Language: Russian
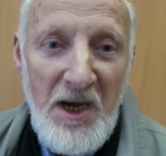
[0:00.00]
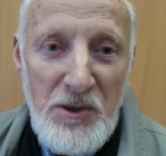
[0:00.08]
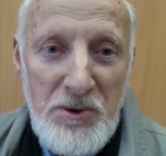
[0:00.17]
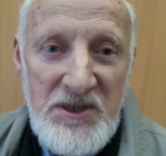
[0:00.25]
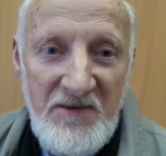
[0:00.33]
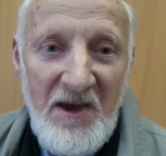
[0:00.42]

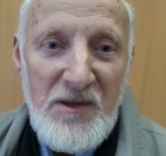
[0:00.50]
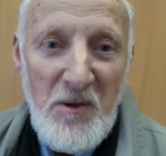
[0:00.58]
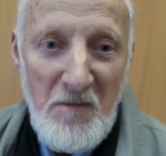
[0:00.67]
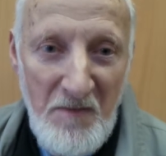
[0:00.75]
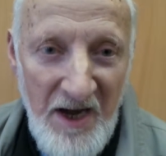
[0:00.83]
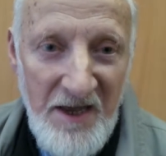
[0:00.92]
году, 9
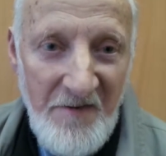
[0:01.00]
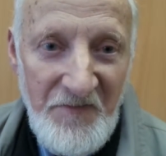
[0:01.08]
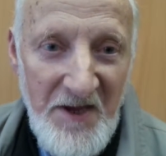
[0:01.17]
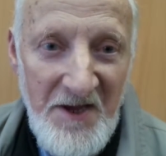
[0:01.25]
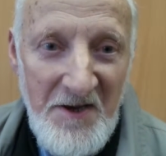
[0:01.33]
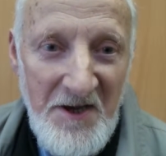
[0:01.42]
мая,
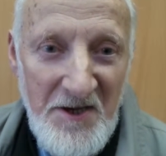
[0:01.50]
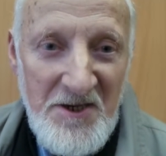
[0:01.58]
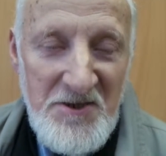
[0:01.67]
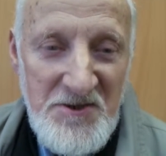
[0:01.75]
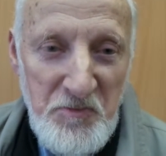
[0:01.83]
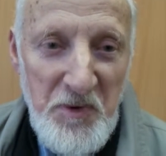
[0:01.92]

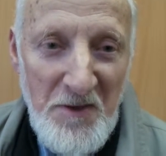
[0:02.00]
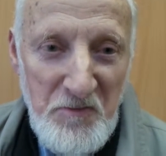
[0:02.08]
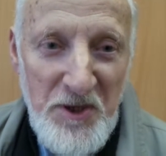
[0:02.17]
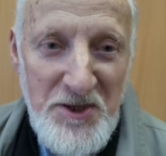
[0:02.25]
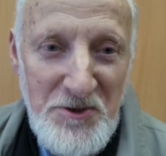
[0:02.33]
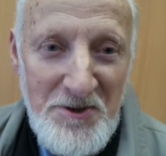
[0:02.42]
спел
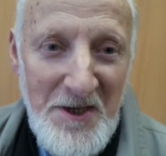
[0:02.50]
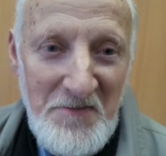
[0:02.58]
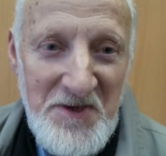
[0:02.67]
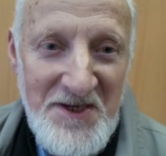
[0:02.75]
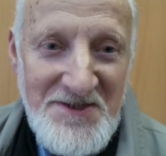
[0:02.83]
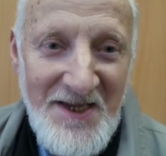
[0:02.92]
песню
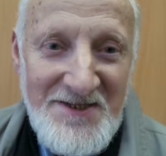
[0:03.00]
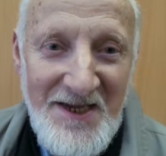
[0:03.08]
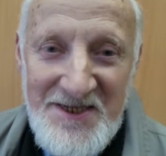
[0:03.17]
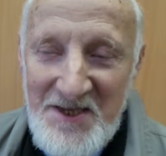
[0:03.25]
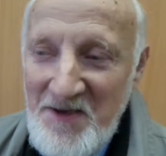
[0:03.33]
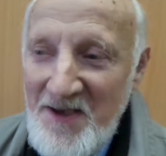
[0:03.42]
там перед
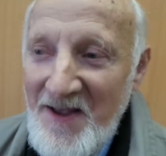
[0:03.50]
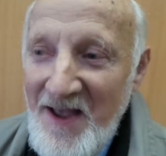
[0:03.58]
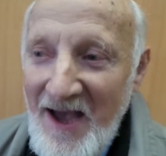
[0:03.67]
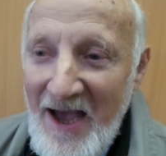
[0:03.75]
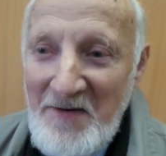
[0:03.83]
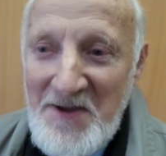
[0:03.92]
солдатами,
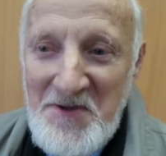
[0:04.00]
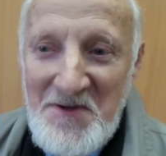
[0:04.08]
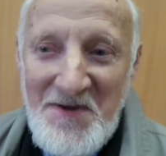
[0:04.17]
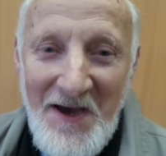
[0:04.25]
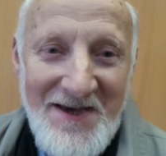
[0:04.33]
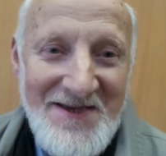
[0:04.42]
а
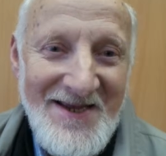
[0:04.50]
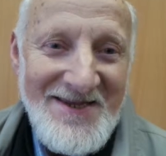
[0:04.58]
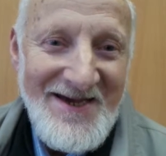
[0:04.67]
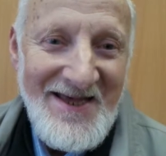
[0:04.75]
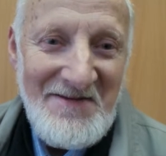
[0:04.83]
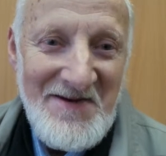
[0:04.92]
потом
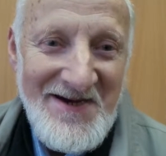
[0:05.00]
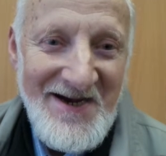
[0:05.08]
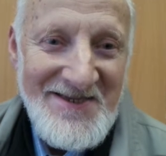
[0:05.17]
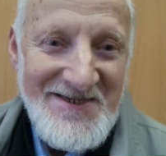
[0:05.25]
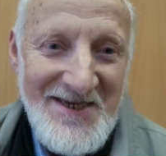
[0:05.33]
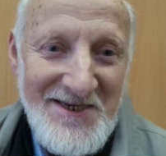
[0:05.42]
Николай
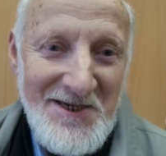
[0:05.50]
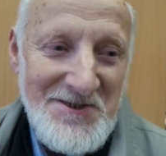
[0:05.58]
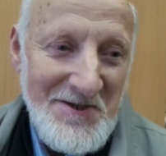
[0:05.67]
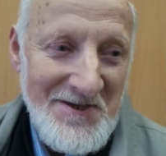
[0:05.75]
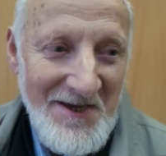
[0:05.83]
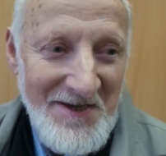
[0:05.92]
Михайлович сказал,
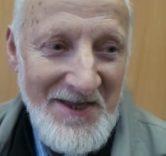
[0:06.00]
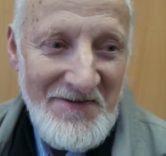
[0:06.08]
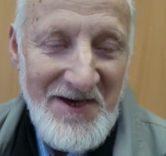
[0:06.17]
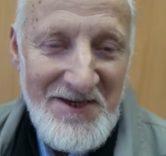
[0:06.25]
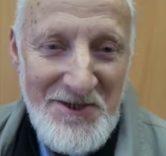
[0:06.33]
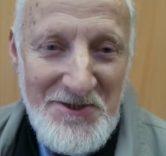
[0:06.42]
что
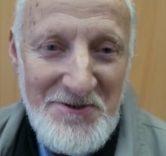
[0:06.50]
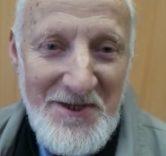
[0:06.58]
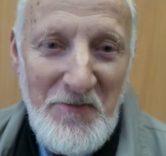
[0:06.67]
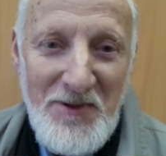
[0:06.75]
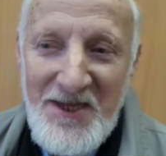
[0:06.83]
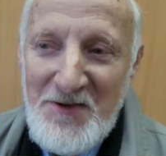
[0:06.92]
давай иди
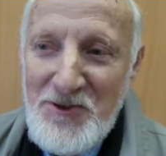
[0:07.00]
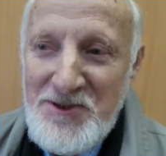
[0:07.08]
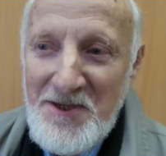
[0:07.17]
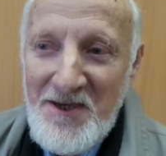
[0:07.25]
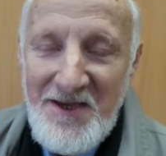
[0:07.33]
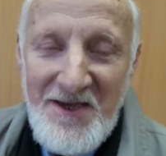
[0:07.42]
сюда, потому
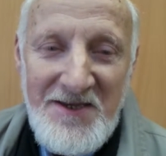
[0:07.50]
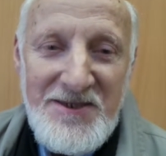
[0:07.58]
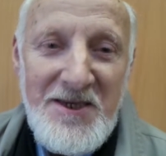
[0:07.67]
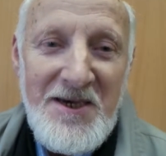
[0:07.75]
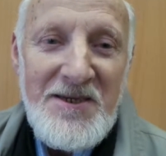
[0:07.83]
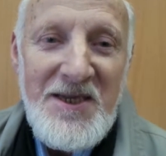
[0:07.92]
что
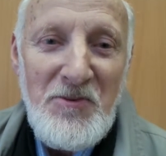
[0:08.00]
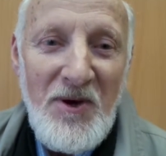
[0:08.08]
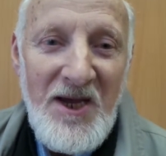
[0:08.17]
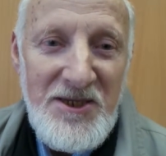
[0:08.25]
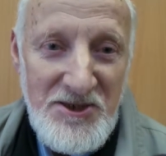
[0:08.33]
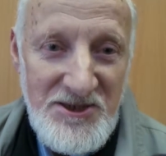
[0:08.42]
ты к этому
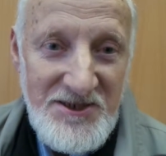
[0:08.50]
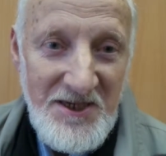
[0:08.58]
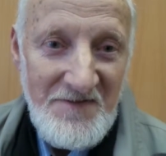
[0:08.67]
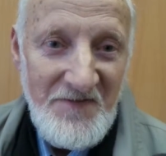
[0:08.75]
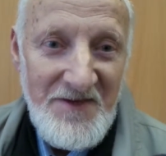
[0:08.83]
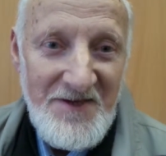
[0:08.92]

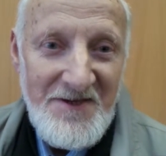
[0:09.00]
годишься.